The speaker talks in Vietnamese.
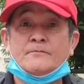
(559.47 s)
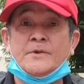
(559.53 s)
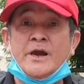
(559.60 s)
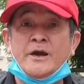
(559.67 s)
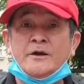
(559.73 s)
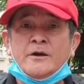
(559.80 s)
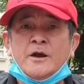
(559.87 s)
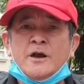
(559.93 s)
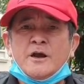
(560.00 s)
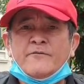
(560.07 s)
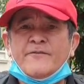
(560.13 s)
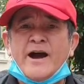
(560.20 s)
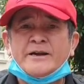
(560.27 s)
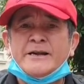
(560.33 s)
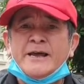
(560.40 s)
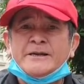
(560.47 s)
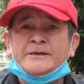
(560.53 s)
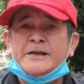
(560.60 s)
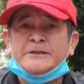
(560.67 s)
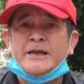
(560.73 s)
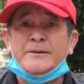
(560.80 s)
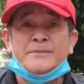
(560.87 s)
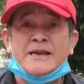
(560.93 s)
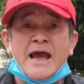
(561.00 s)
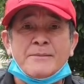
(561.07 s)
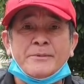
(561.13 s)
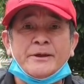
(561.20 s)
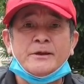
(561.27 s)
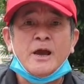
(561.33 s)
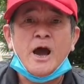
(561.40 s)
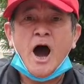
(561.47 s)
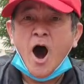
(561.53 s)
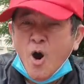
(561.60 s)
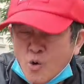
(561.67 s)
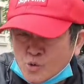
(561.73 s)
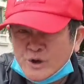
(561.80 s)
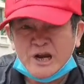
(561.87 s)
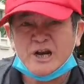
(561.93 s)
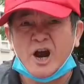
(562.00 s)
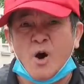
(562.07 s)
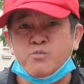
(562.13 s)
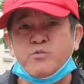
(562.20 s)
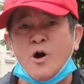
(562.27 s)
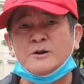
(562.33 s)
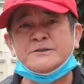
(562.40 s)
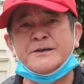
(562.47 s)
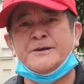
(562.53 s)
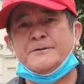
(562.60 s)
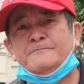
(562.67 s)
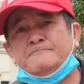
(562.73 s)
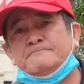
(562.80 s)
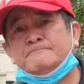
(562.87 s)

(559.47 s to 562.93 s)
nhá và nền kinh tế miền Nam ấy hầu như không có gì